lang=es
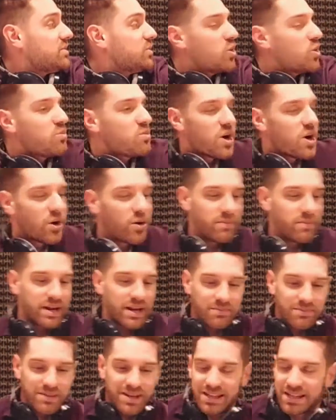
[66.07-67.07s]
¿Cómo hago para
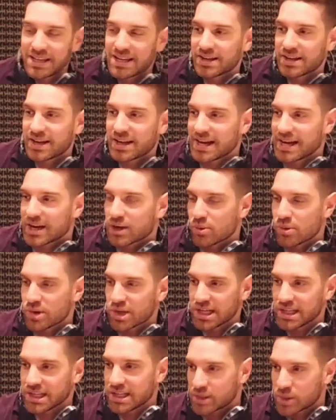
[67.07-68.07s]
eh,
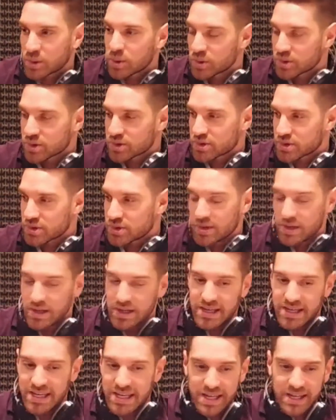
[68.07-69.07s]
acomodar el discurso
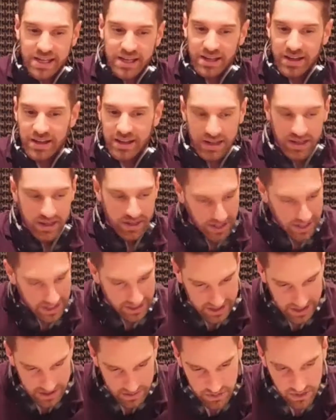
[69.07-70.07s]
y que en el
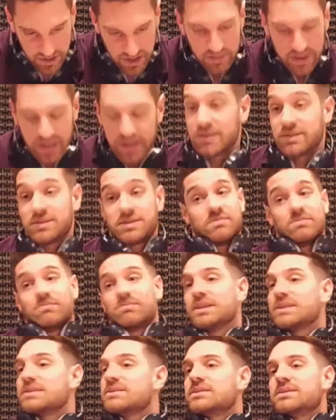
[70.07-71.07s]
tiempo que me,
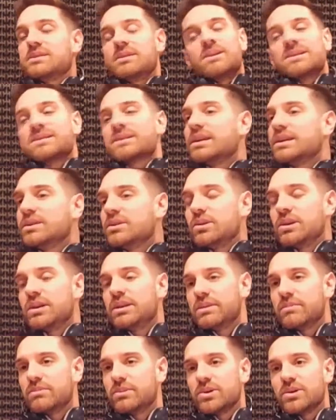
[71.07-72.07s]
te va saliendo con el
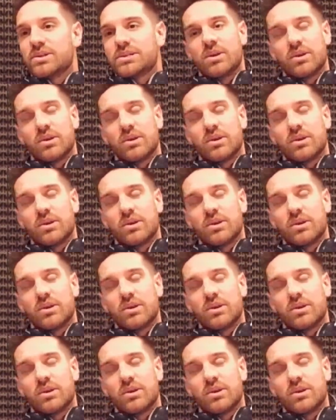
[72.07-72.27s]
tiempo? Ah, no es